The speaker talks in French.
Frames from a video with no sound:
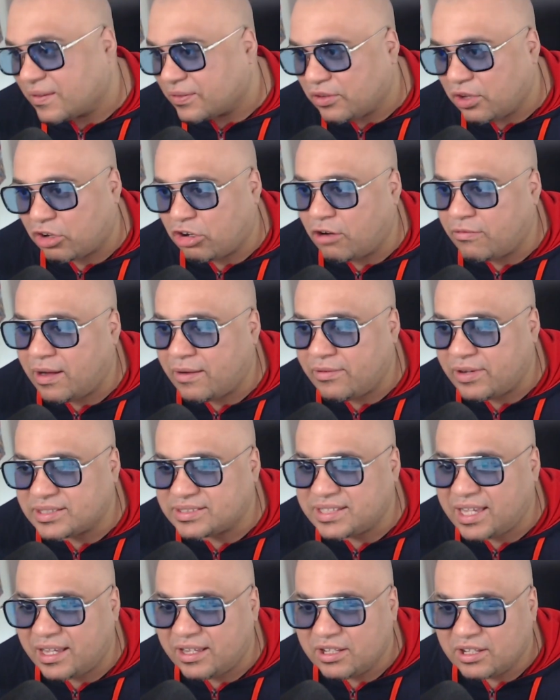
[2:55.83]
Donc on va voir
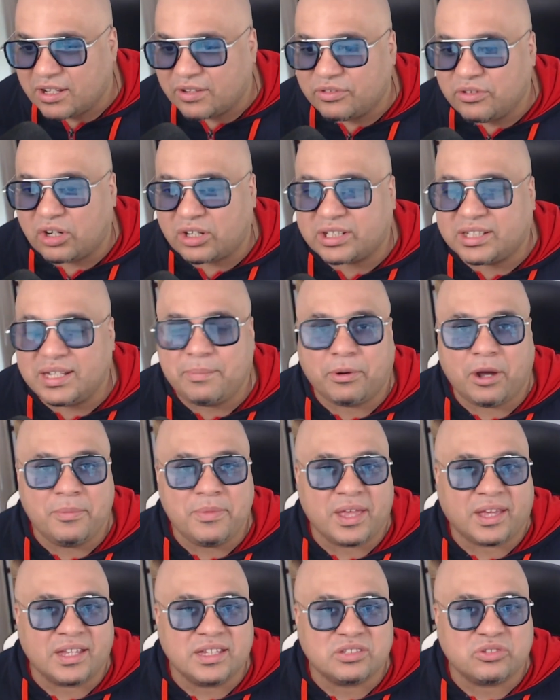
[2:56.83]
ça. Donc les
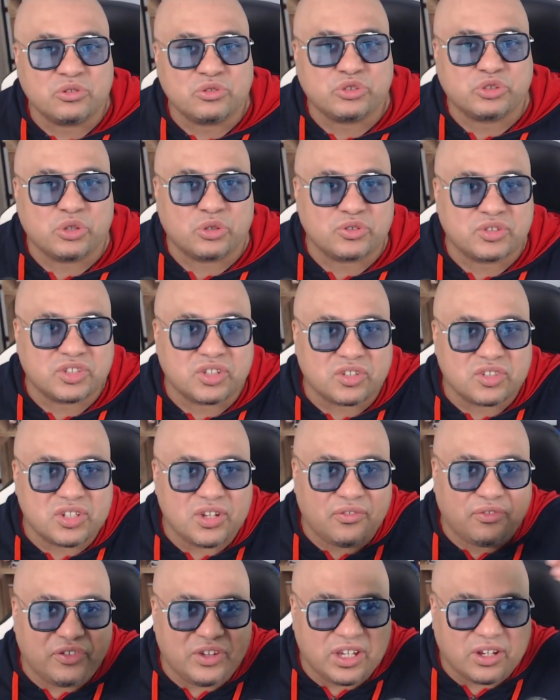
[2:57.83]
premières raisons sont
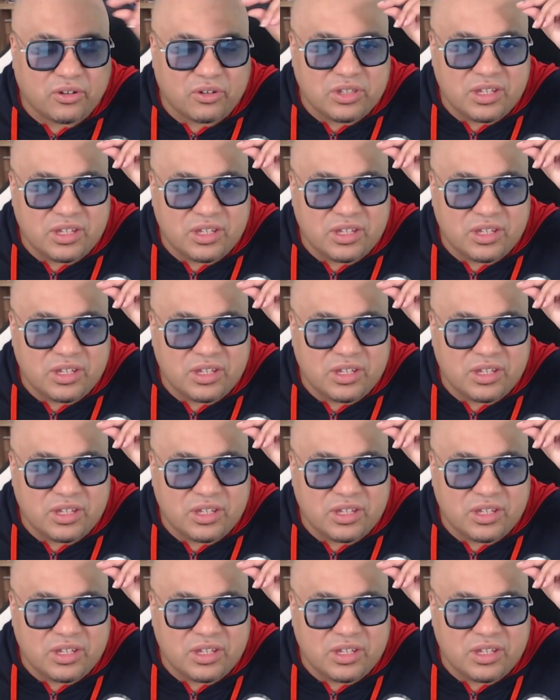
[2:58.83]
scientifiques.